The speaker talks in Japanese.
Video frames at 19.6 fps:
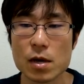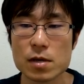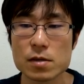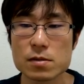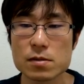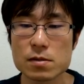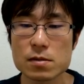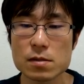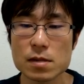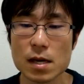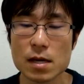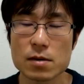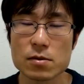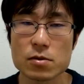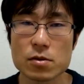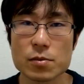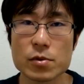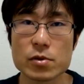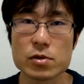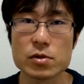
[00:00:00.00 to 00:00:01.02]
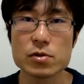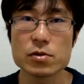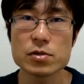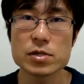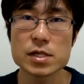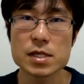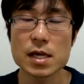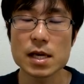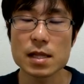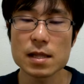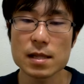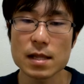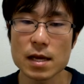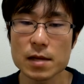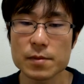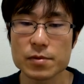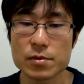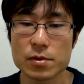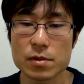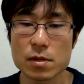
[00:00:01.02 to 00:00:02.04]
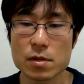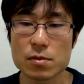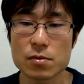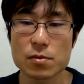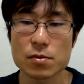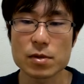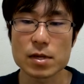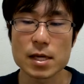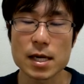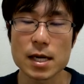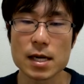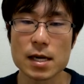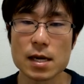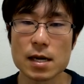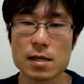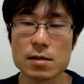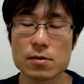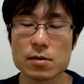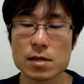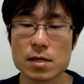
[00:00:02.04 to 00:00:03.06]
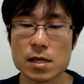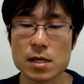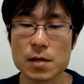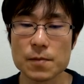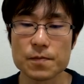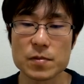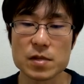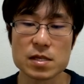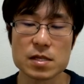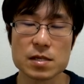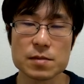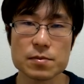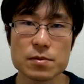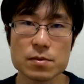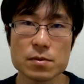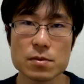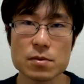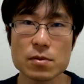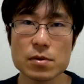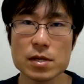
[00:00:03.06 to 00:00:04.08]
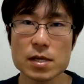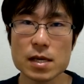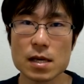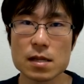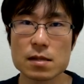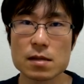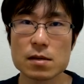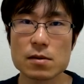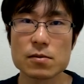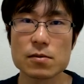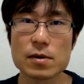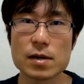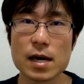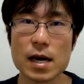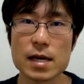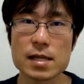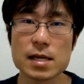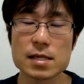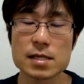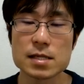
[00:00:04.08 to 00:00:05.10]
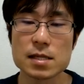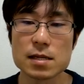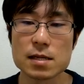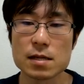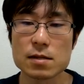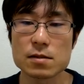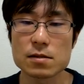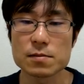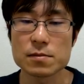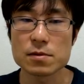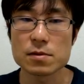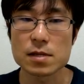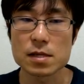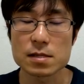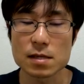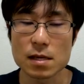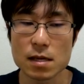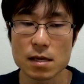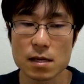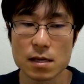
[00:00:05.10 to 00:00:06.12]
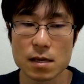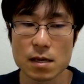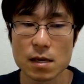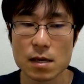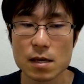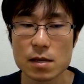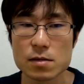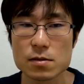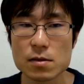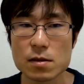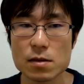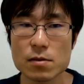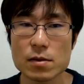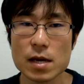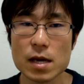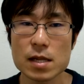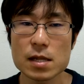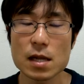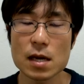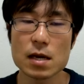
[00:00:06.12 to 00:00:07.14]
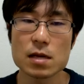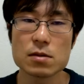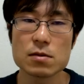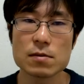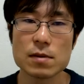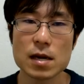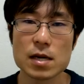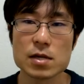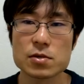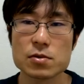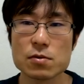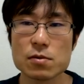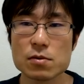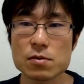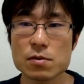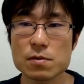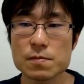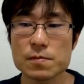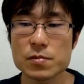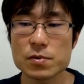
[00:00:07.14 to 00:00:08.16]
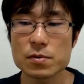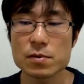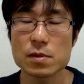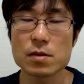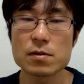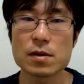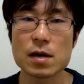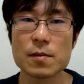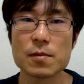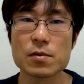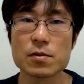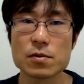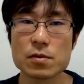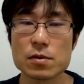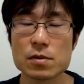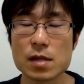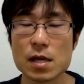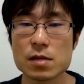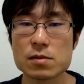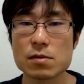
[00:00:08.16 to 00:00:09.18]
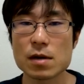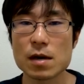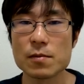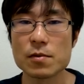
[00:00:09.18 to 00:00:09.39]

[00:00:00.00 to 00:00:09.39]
少なくとも入試現代文っていうところで考えた時に自分の意見っていうのを書いた時点で積むんですね。それをやりたい人は小論文っていう科目テスト科